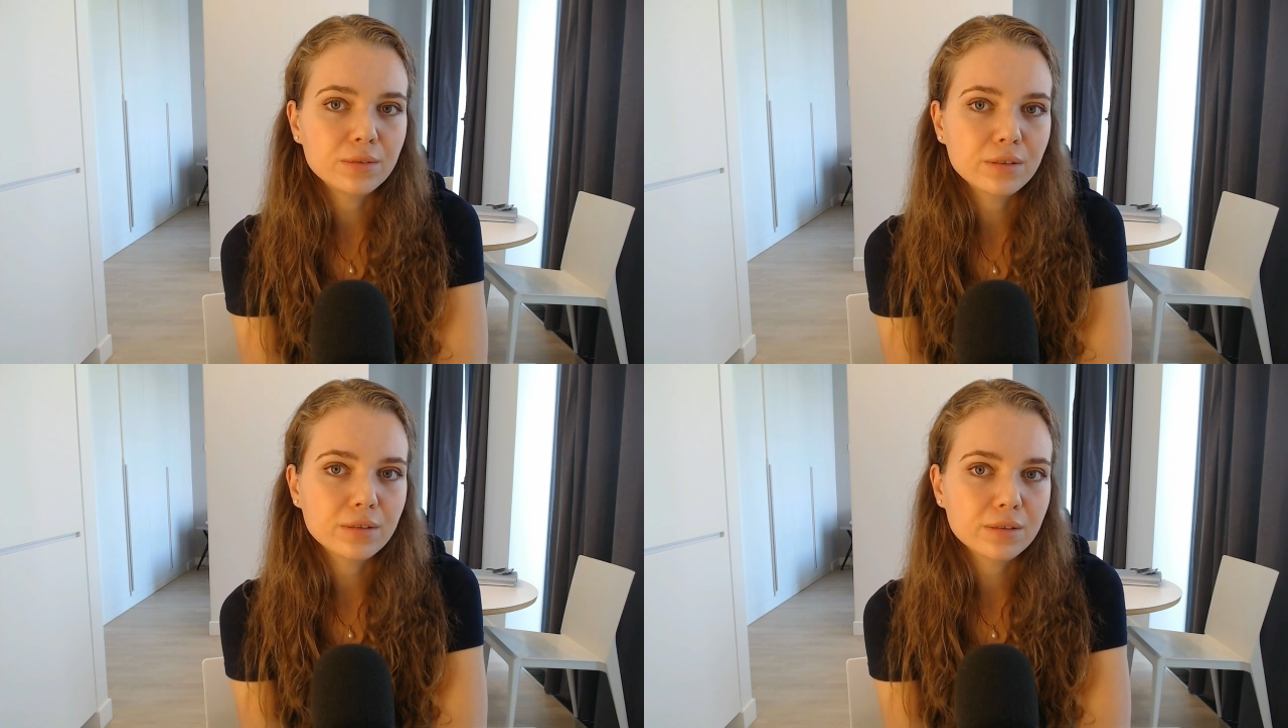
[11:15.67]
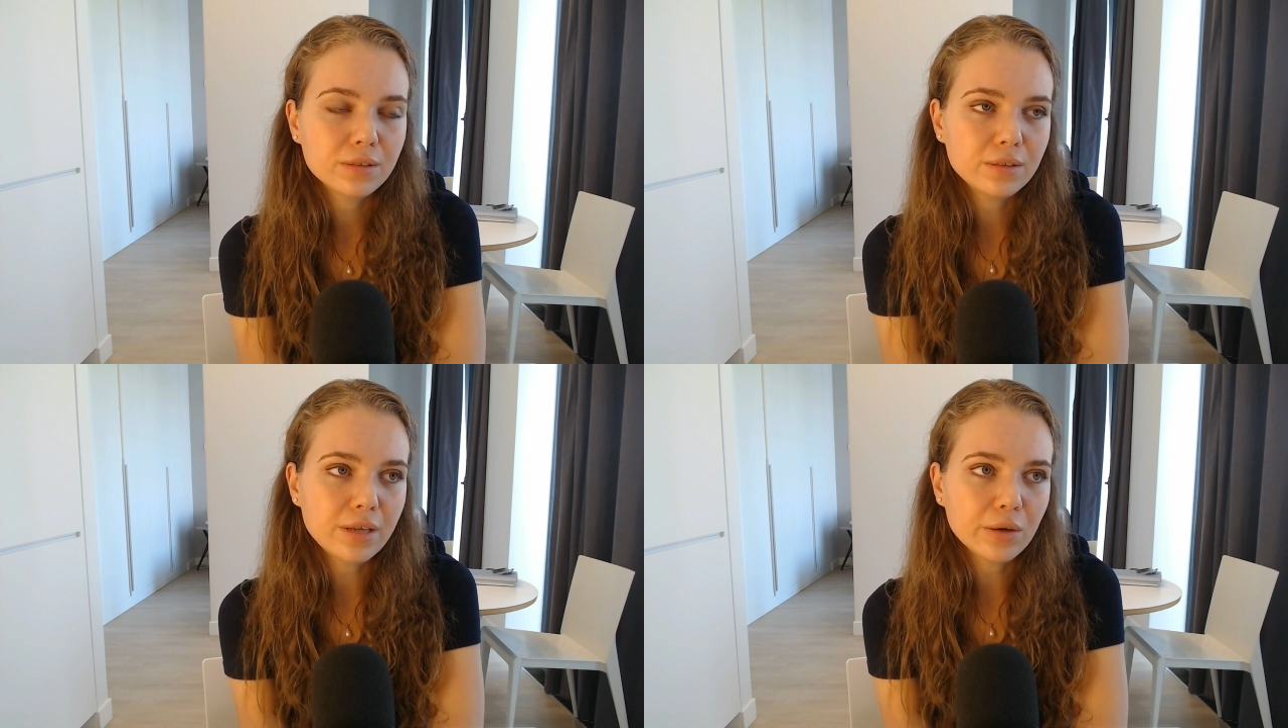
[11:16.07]
Donc
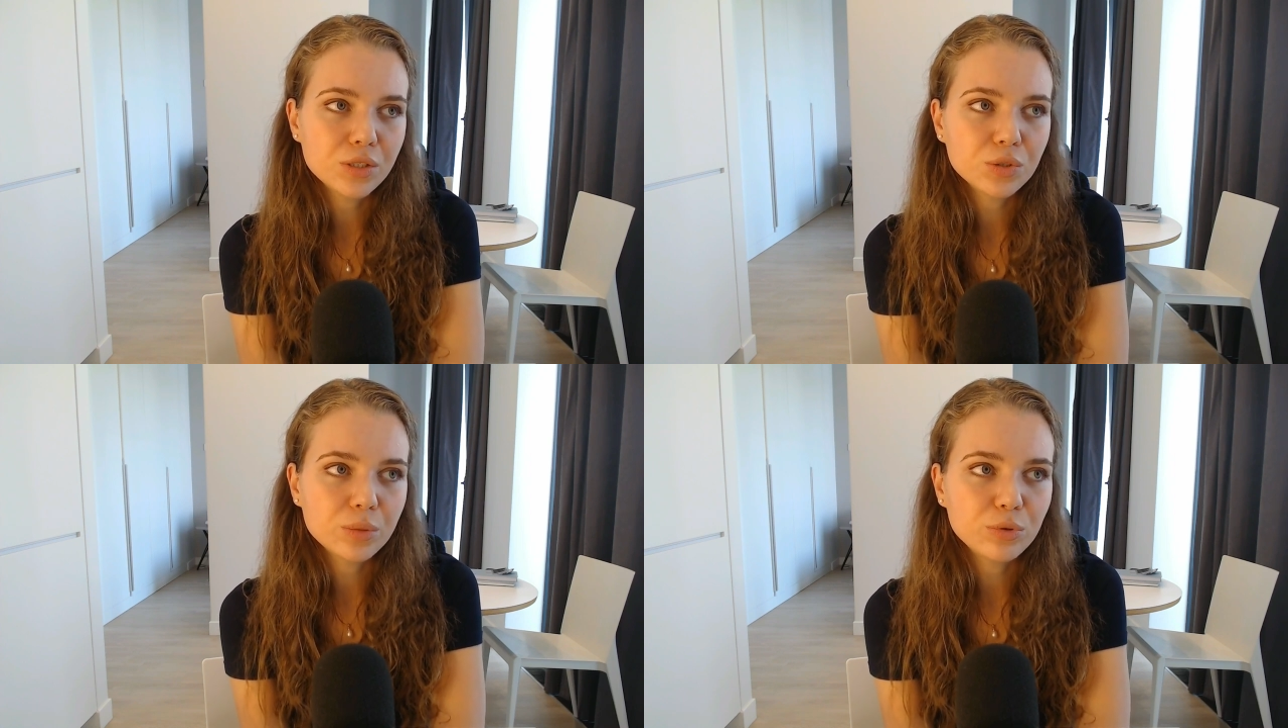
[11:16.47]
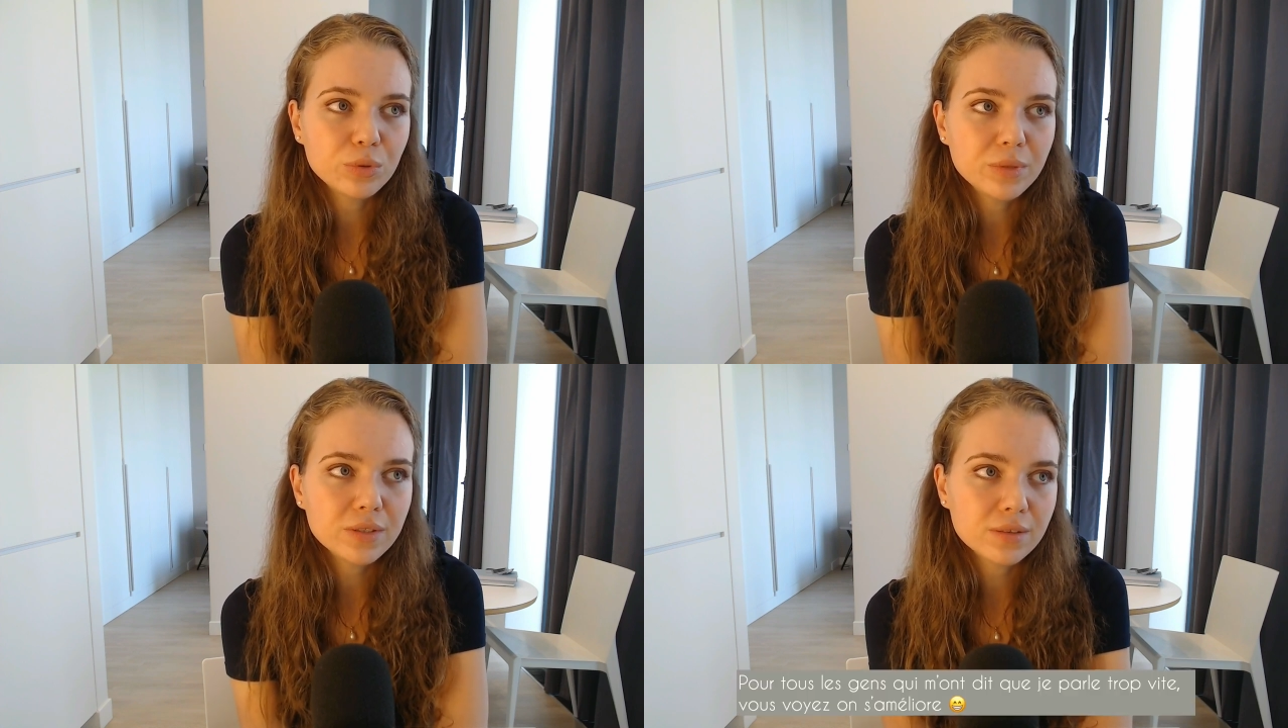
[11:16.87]
la religion est
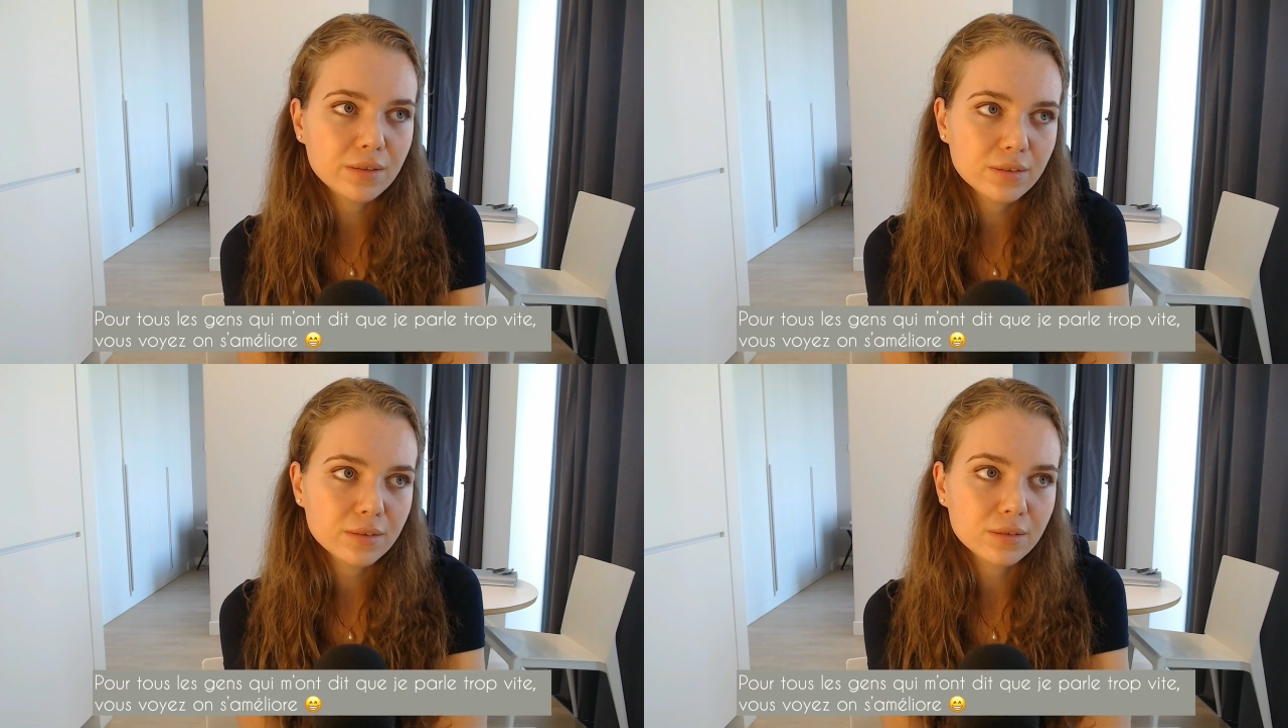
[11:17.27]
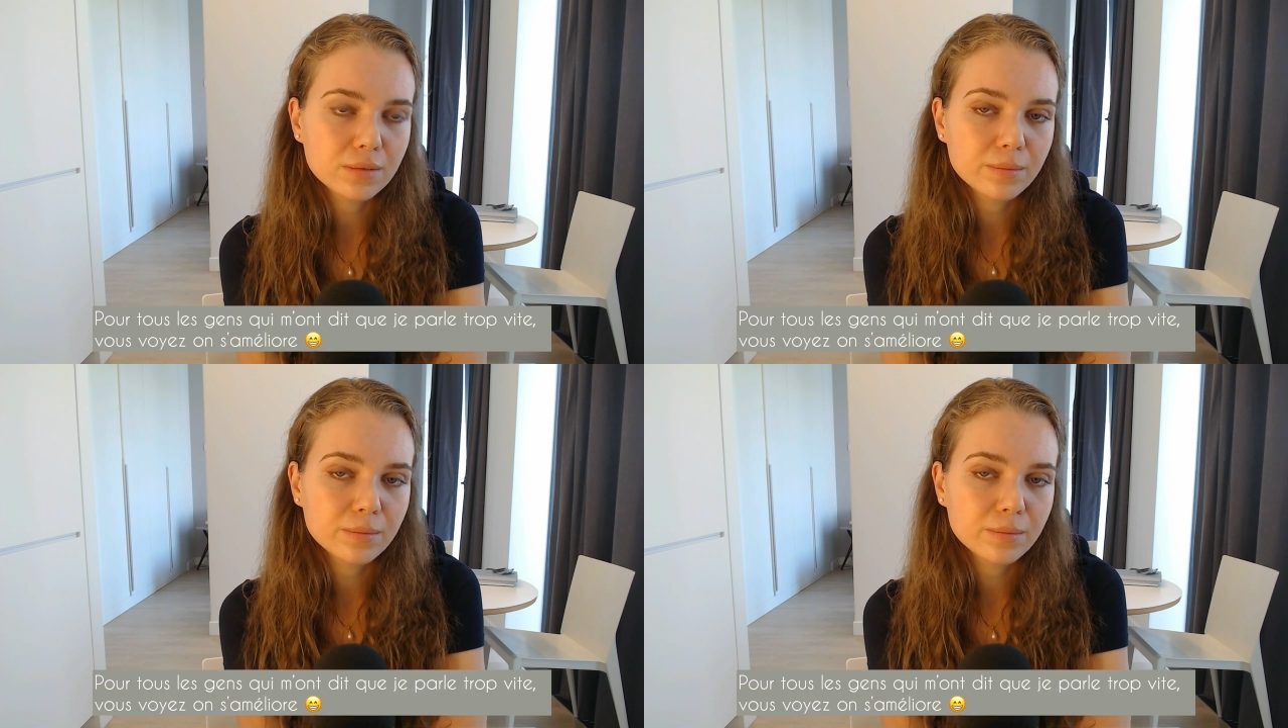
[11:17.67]
plutôt mise en avant